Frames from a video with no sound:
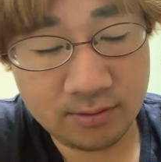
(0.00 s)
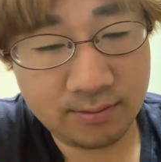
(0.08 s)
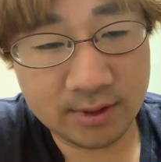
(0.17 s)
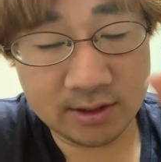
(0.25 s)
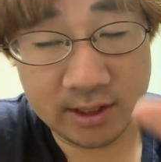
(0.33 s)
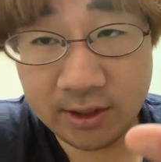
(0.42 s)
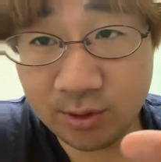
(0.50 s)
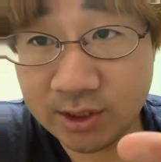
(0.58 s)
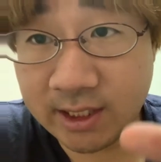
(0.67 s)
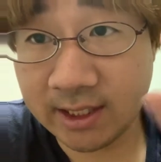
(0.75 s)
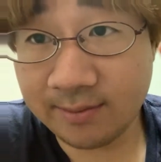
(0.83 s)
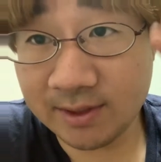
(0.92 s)
まず営業時
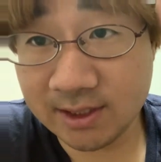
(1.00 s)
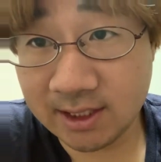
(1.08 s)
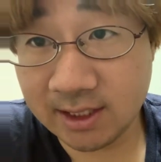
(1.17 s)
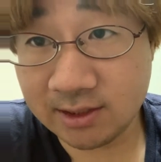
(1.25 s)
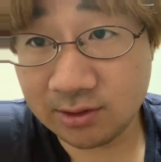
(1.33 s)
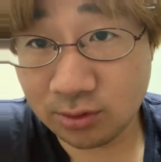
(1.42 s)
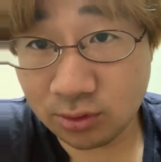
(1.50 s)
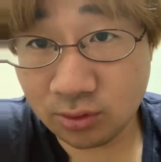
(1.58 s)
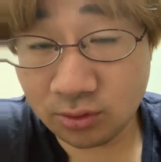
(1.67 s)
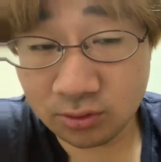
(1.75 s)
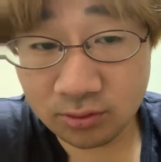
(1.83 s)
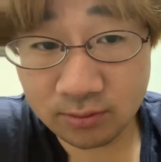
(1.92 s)
間が短いっていうの
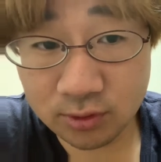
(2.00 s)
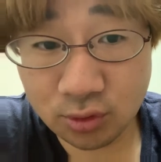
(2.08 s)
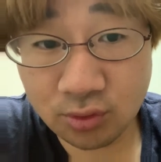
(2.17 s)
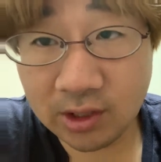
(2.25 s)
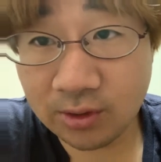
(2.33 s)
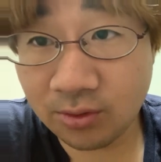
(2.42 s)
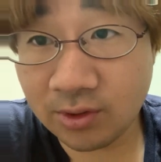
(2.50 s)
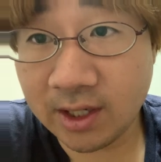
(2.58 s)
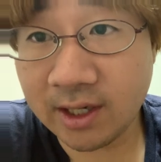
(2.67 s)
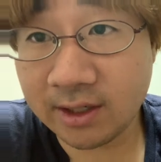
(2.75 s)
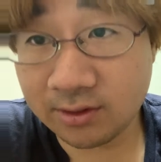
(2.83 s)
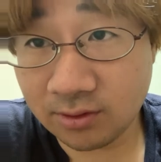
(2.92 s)
と、とおか交
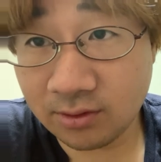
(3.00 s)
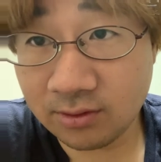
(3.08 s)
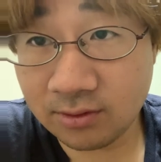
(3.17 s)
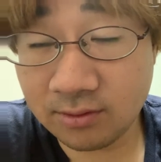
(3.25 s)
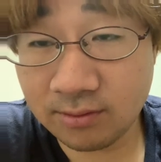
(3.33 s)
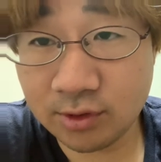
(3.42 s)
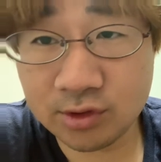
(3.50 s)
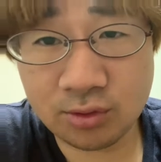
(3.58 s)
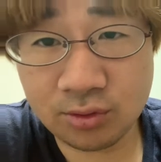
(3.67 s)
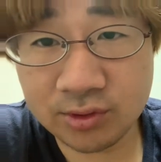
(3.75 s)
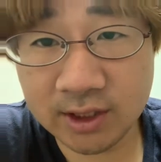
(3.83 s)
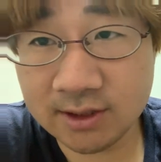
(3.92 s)
換があると。僕、
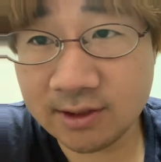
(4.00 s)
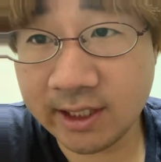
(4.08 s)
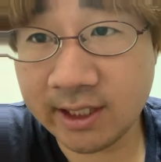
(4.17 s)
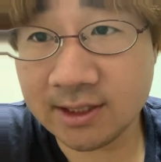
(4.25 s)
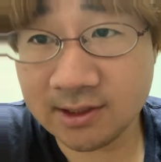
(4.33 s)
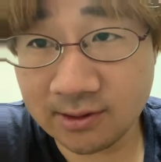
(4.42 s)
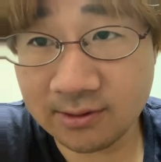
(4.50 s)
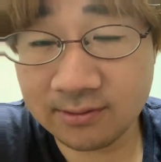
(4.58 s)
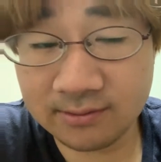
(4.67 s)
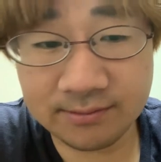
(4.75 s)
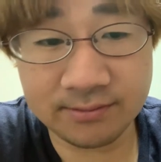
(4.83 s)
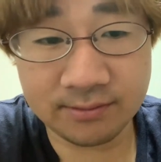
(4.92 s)
このふたつ嫌なんですよ。
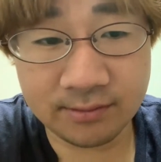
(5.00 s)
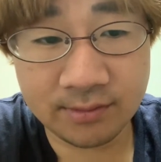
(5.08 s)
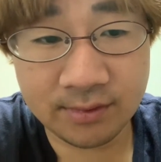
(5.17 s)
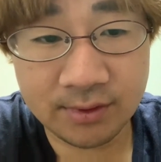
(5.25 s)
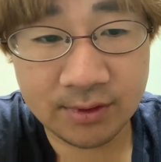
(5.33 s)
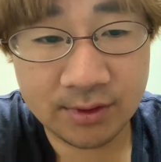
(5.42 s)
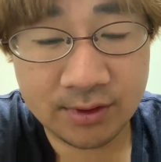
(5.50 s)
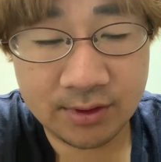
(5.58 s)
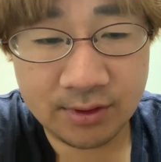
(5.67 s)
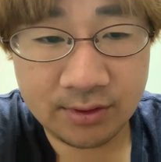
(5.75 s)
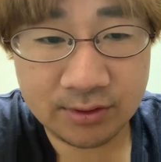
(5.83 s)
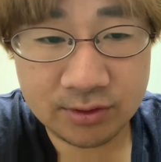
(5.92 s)
うん。
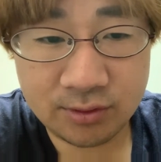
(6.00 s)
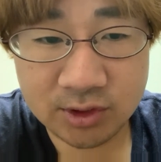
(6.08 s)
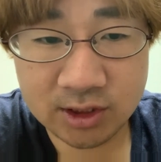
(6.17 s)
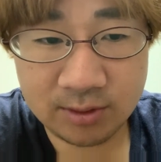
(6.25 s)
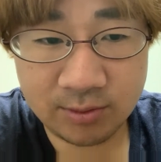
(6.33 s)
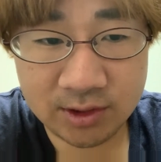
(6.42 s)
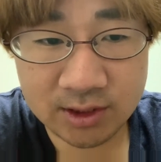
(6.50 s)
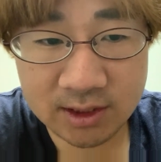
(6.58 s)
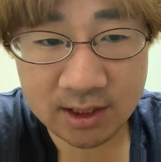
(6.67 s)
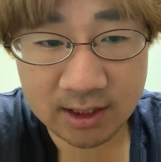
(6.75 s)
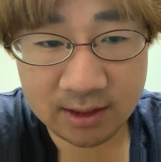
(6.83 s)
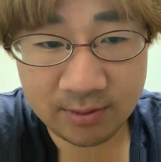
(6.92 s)
少しでもいちじ
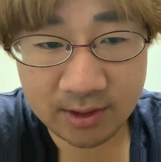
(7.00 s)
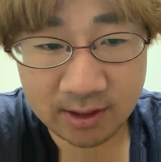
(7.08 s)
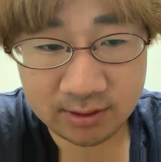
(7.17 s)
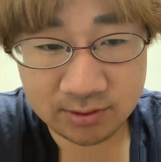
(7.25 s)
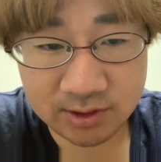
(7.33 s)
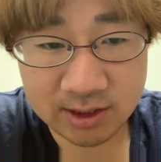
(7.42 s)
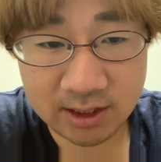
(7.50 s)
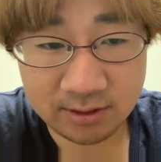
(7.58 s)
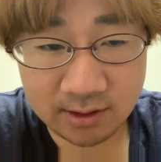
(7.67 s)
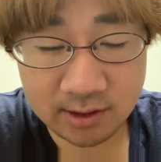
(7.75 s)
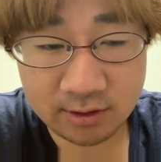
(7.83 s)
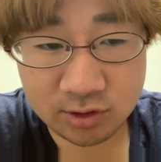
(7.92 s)
かんでも長く打ちたいの
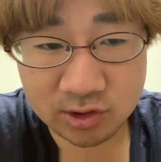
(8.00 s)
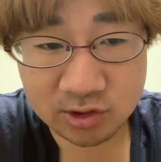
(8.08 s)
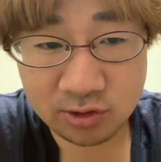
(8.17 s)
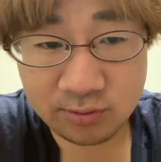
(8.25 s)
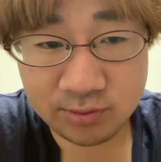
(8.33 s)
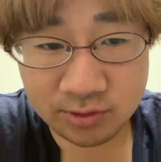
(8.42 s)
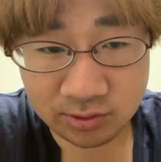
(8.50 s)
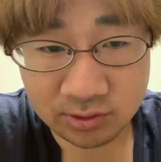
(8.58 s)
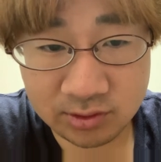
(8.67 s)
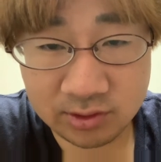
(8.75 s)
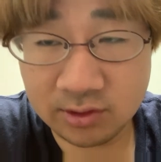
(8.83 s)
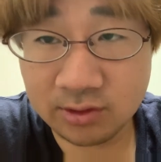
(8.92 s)
で、くじオープン
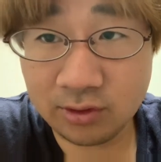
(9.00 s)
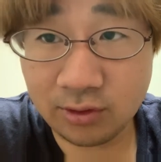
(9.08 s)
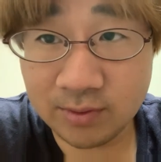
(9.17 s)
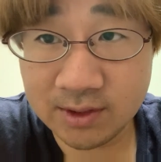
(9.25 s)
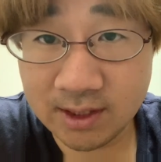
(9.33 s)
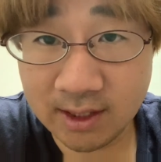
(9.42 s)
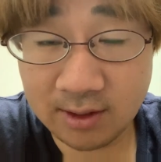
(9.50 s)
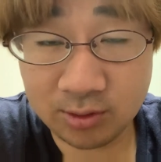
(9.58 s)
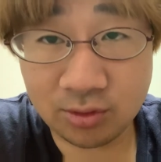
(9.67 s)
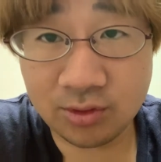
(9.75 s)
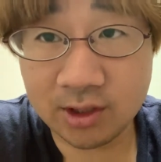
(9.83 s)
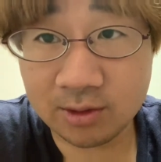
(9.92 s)
の店がほ
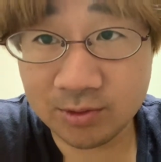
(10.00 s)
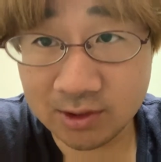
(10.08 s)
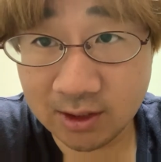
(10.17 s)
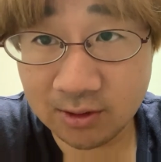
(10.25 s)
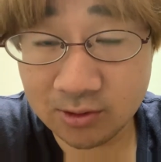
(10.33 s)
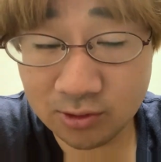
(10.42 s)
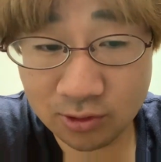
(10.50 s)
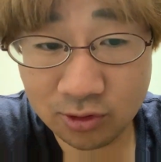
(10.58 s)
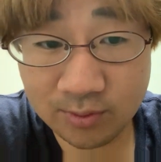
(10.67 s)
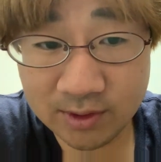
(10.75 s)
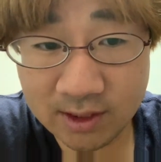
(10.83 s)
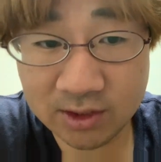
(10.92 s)
とんどだと思うんですけど、そういう
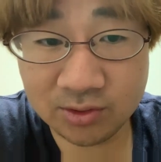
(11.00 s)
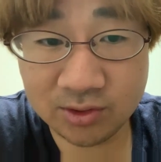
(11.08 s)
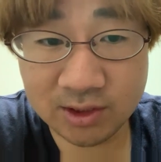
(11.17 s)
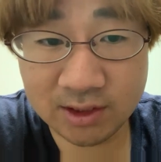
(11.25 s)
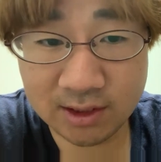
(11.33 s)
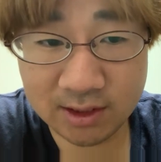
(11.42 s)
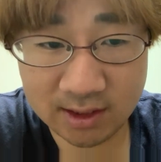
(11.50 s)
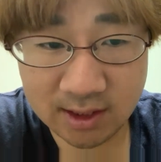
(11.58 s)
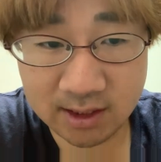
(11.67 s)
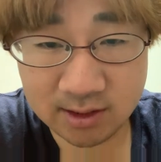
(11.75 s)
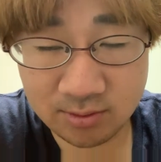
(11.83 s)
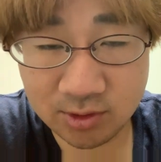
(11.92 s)
店中心に行っ
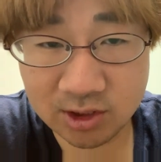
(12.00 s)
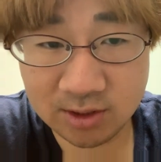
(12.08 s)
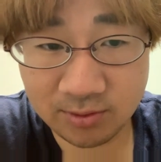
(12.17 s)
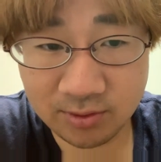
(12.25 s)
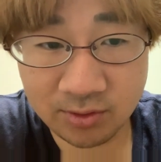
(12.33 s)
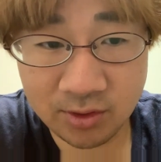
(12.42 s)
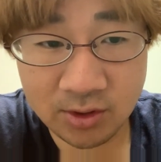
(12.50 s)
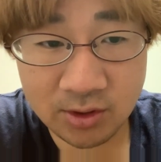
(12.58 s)
て、少しでも、